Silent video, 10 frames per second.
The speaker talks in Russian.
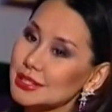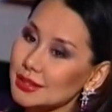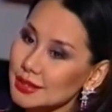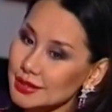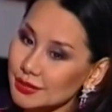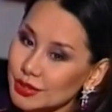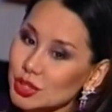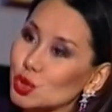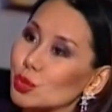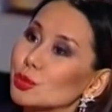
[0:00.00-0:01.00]
если ты
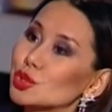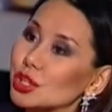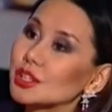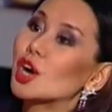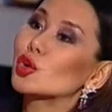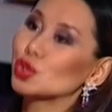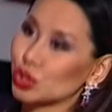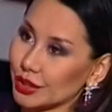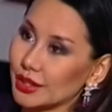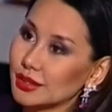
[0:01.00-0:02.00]
видишь, что бюджет
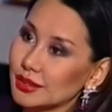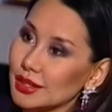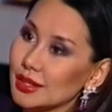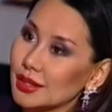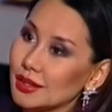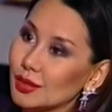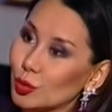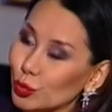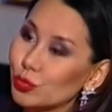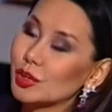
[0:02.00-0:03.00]
хороший, да,
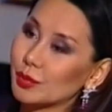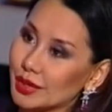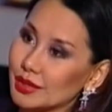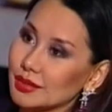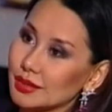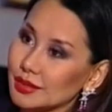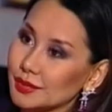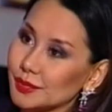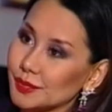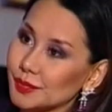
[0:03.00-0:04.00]
у фильма,
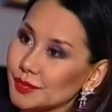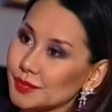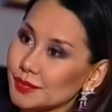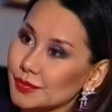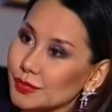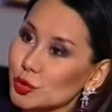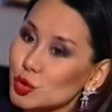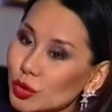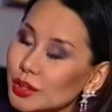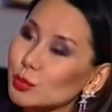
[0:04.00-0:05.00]
угу. вот
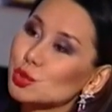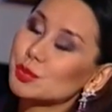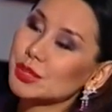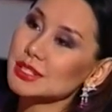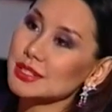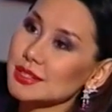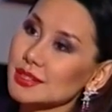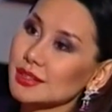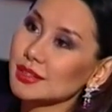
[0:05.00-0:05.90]
сколько ты будешь просить?